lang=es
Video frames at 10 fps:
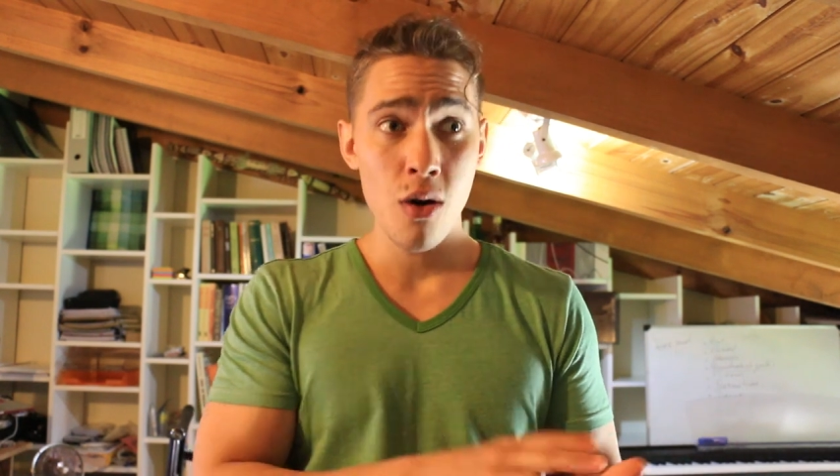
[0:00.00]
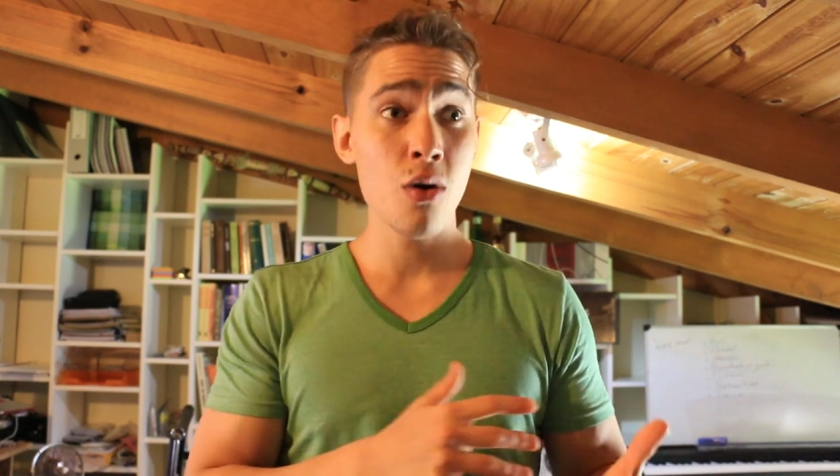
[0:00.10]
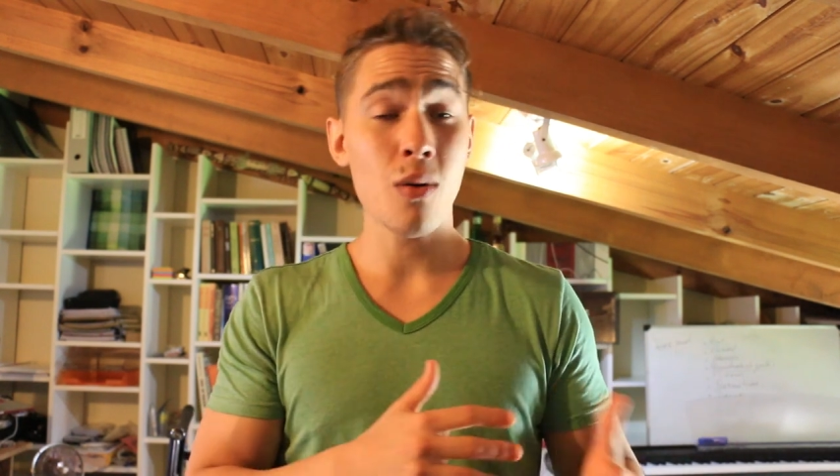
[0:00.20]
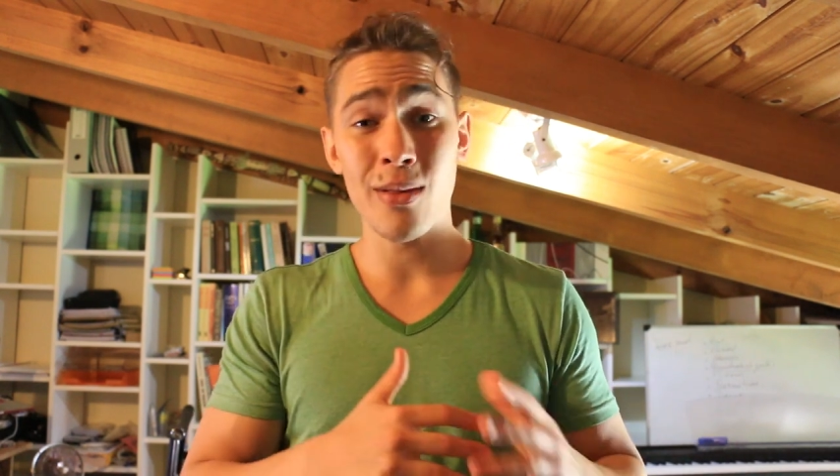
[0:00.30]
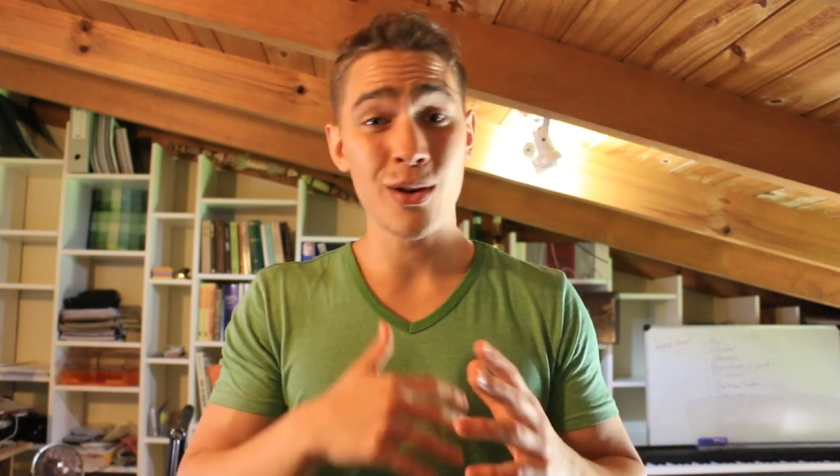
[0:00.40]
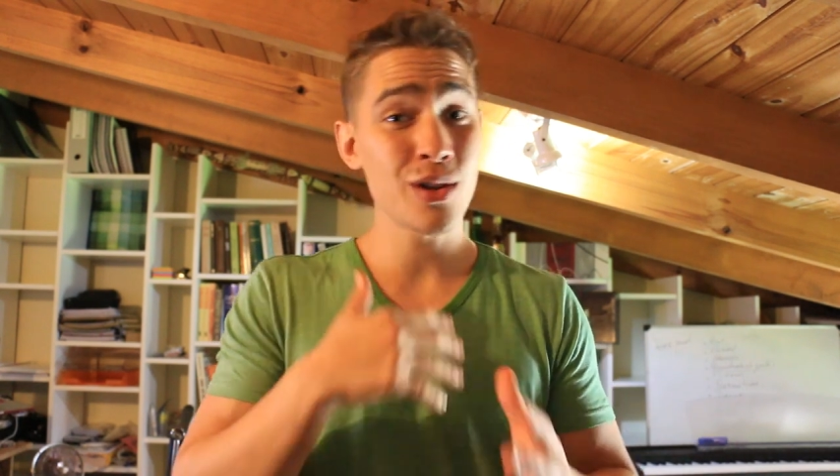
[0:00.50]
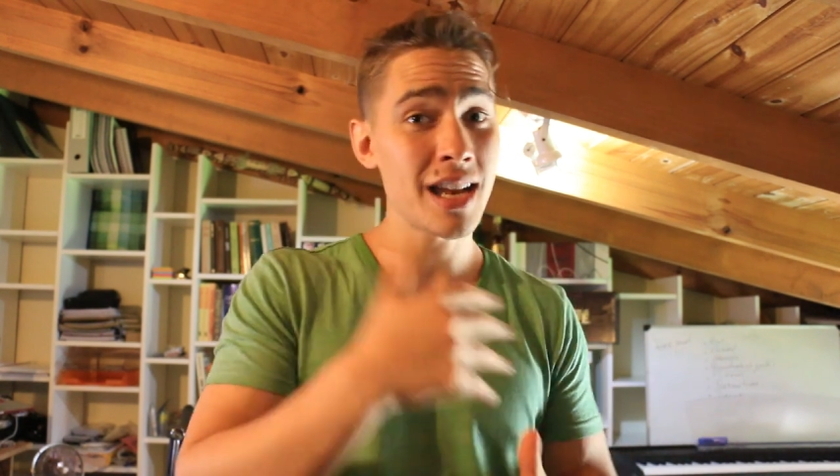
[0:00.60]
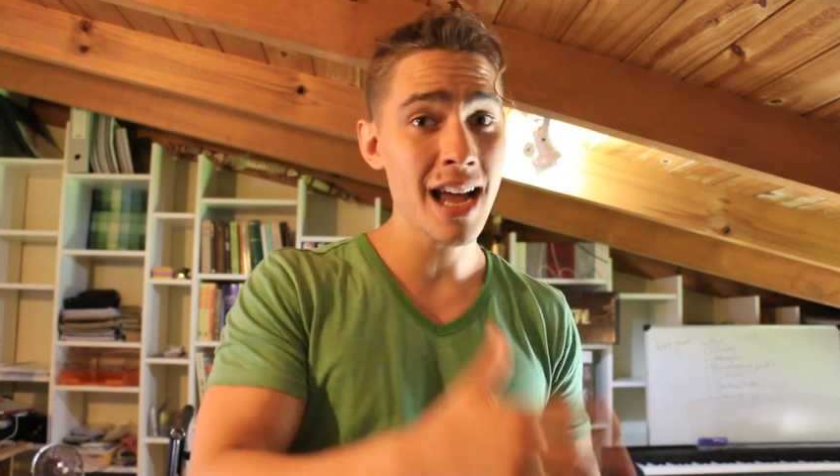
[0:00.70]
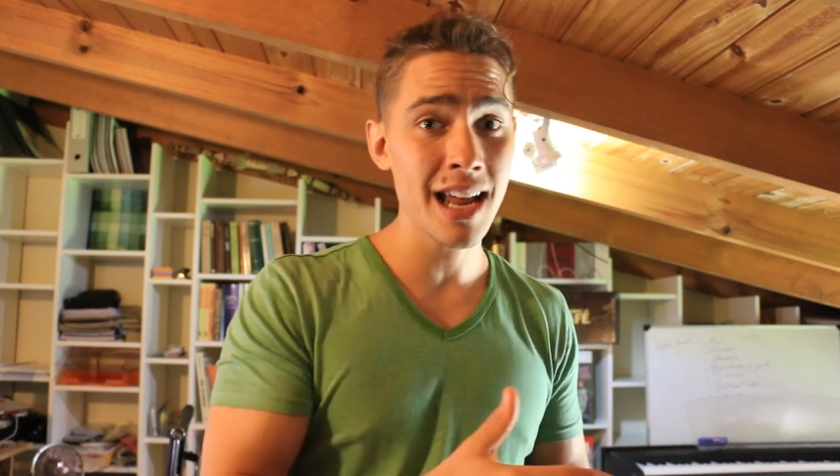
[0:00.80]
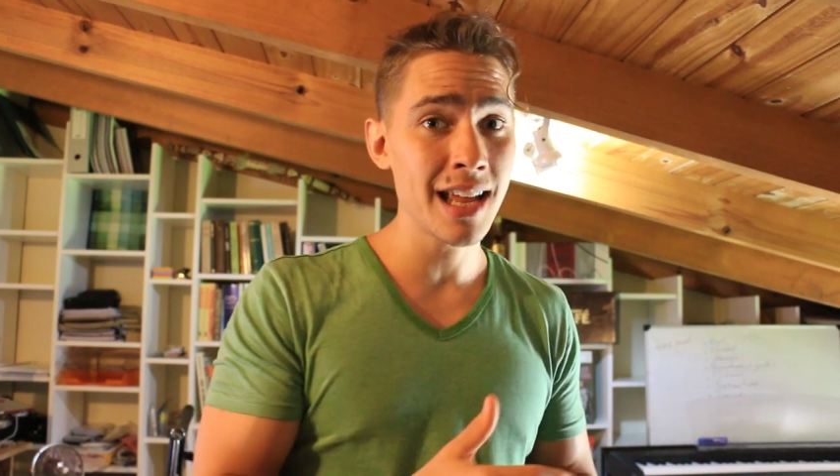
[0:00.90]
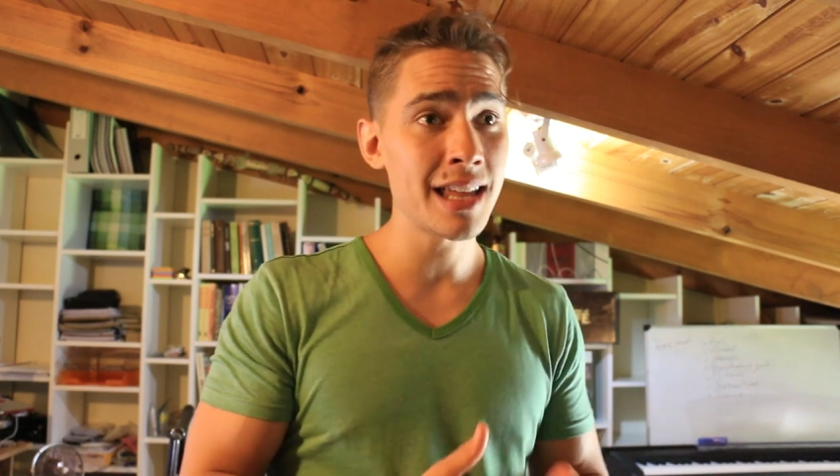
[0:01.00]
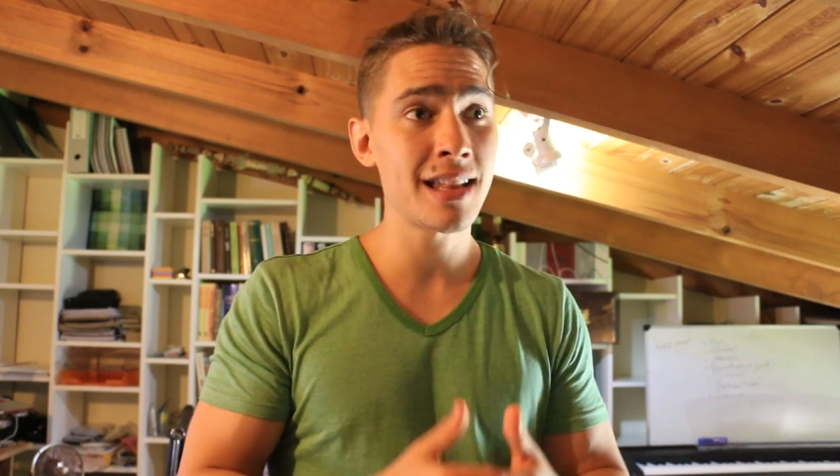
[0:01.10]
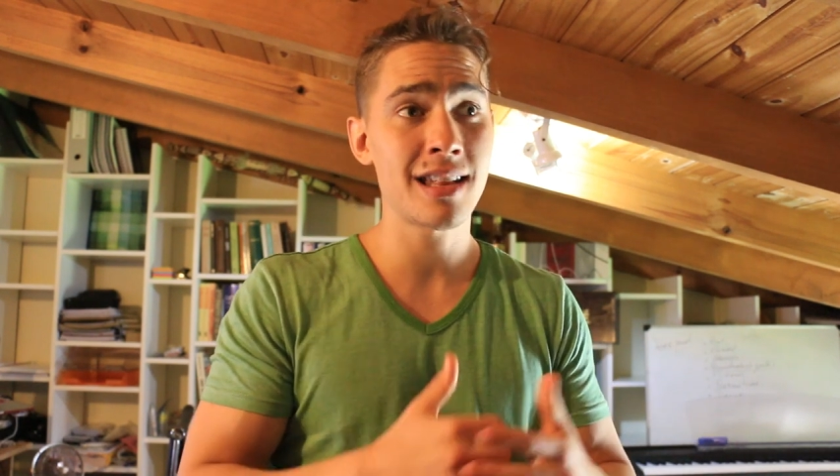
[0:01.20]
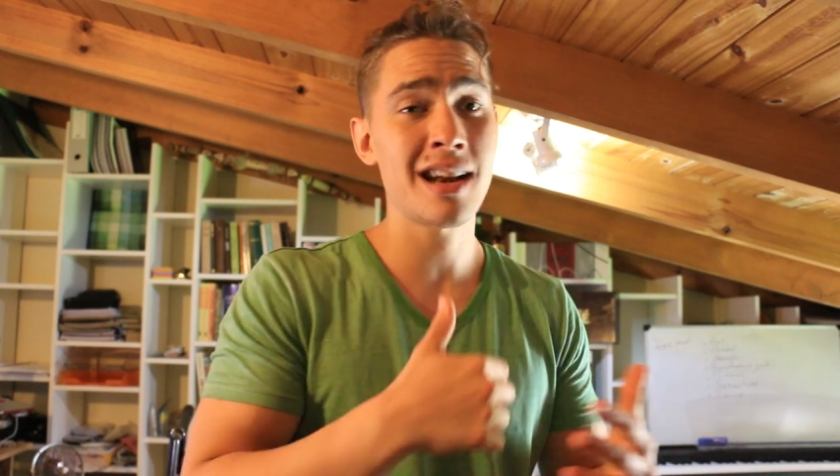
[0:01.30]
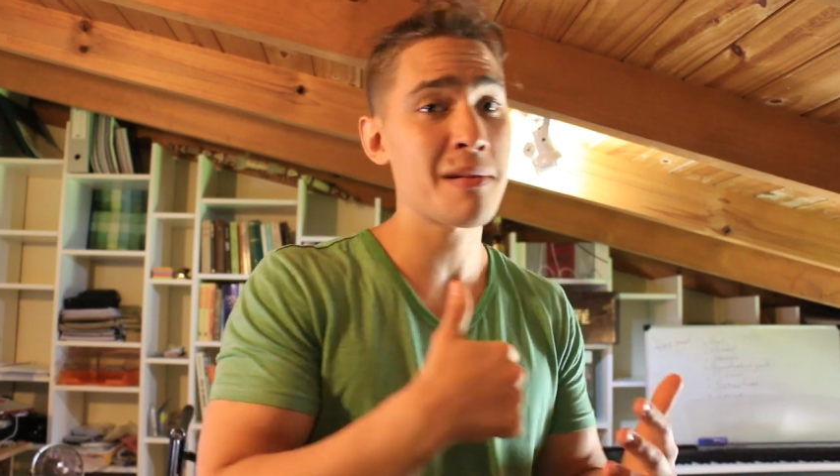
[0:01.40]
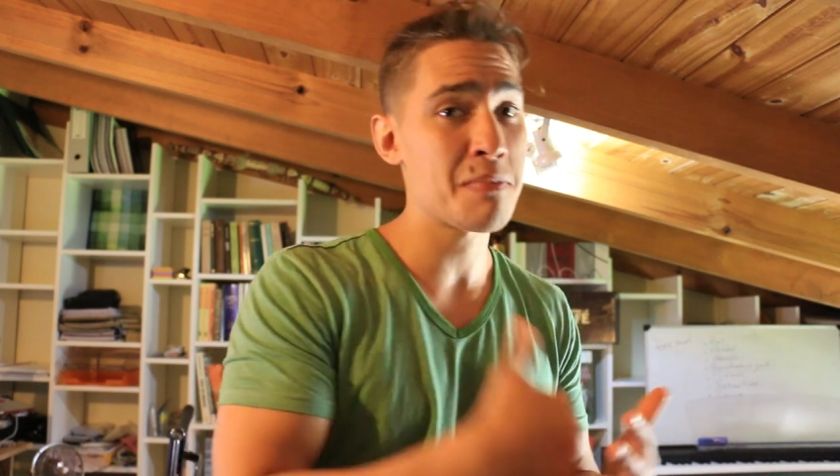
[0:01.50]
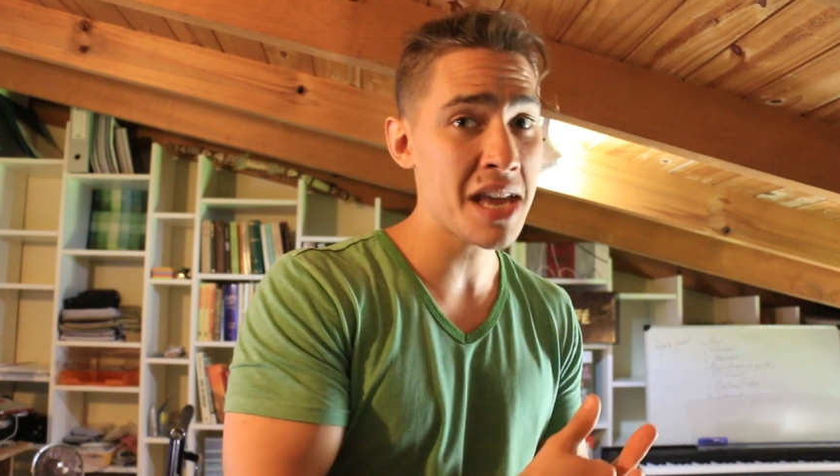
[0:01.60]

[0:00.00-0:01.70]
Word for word: O cuando no tenías ganas de ir a entrenar